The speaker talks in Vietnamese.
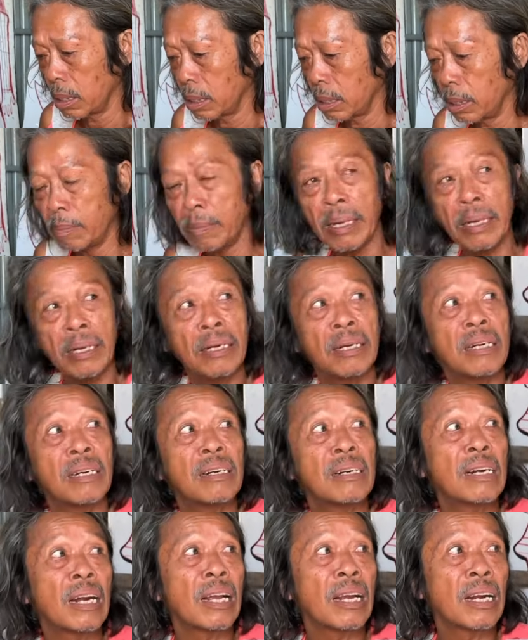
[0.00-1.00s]
mấy
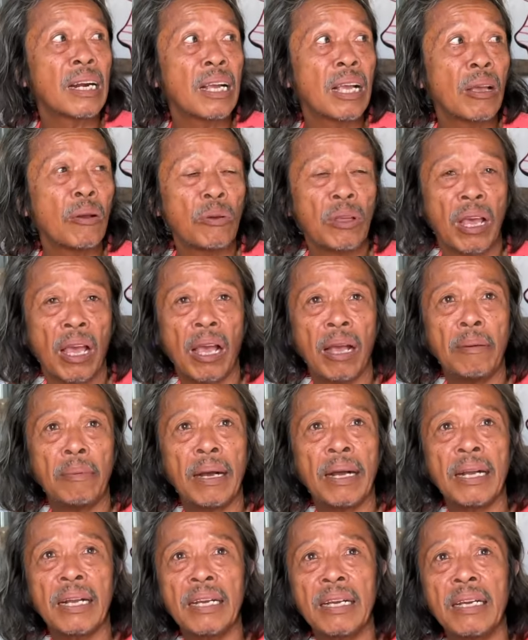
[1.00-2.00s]
này nó kêu vẽ
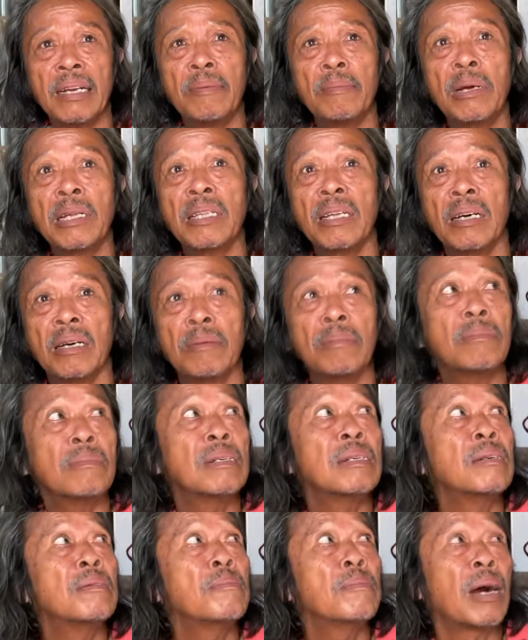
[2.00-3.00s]
qua cái bức
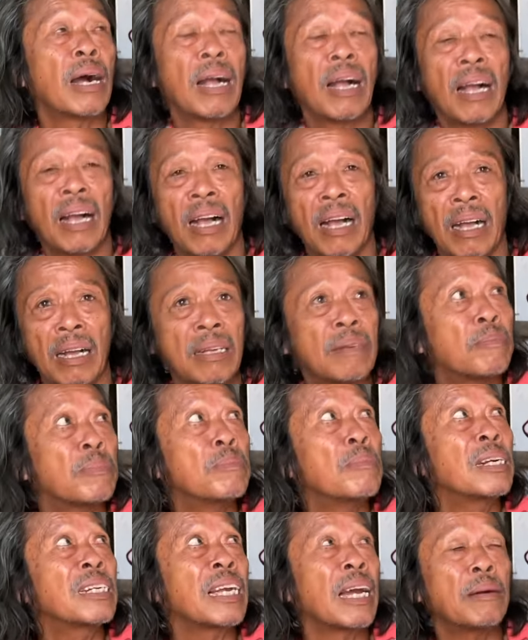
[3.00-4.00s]
tượng bằng ờ,
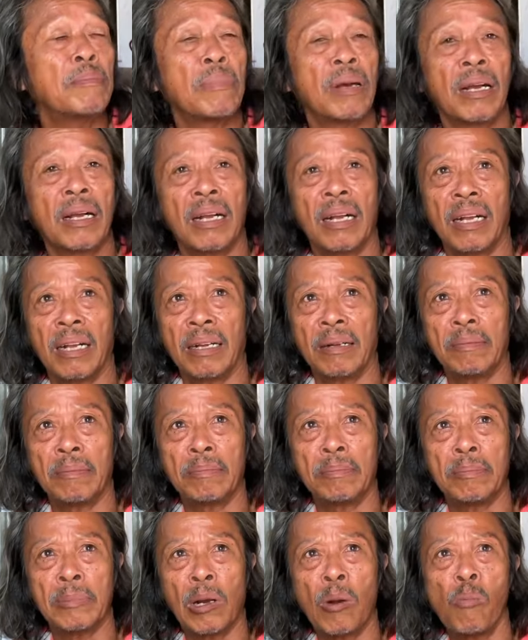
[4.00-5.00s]
bức tranh bằng
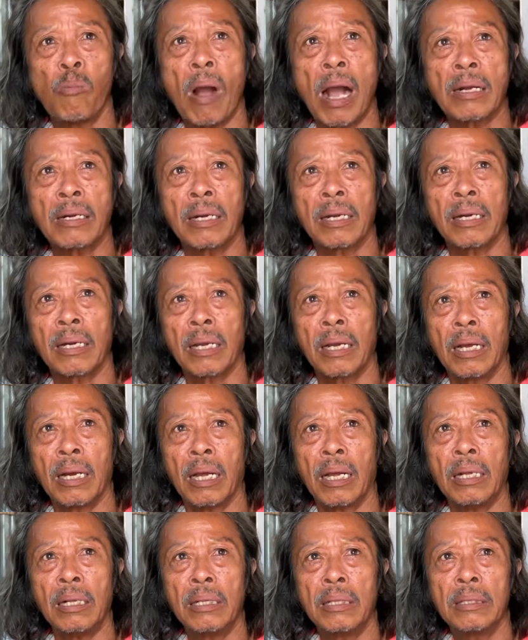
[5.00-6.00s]
ông Phật này kia
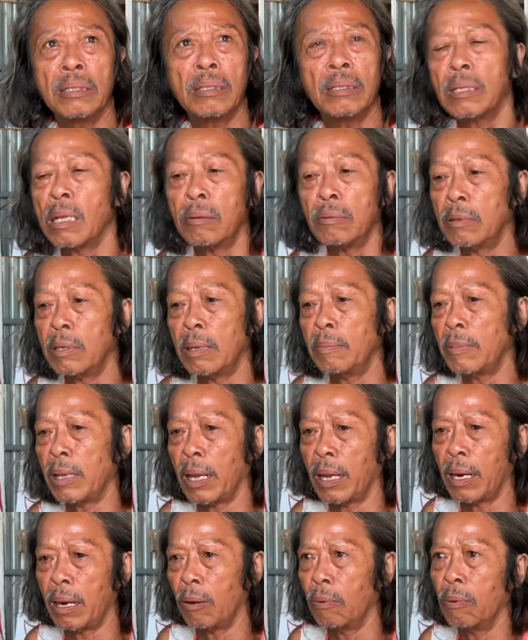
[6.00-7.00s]
đó dạ. tôi không có dám
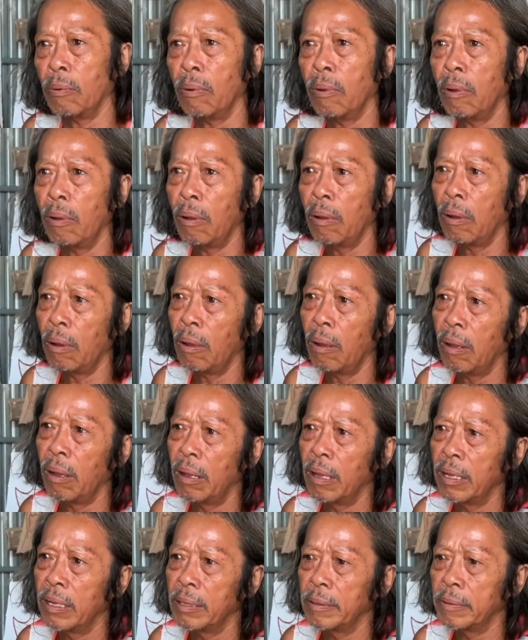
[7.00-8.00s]
vẽ đâu
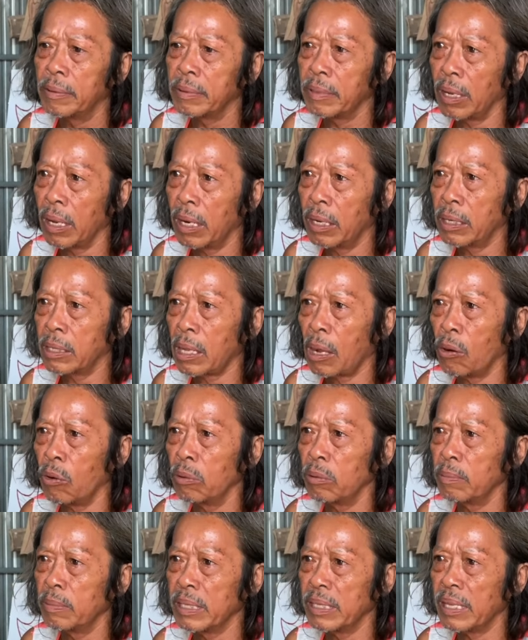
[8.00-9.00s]
vẽ nó
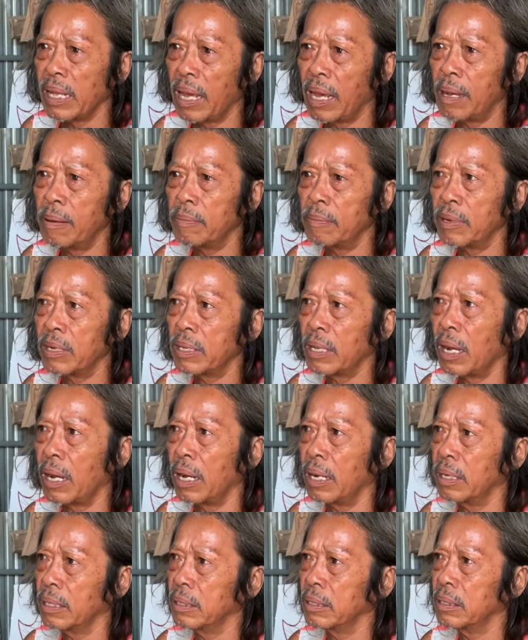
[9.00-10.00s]
tội mình vẽ mình phải
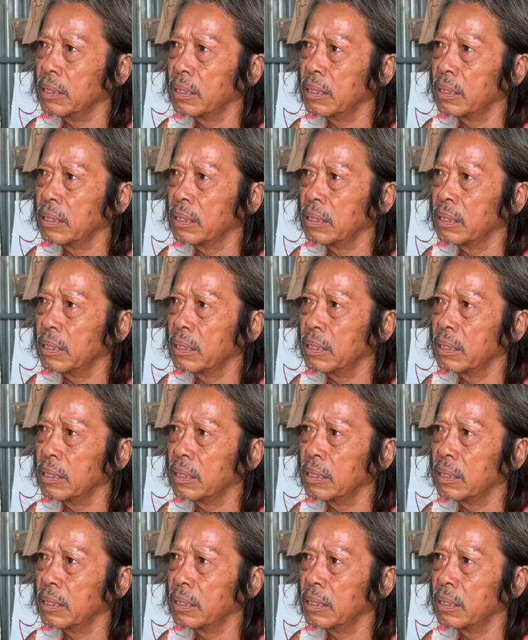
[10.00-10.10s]
thờ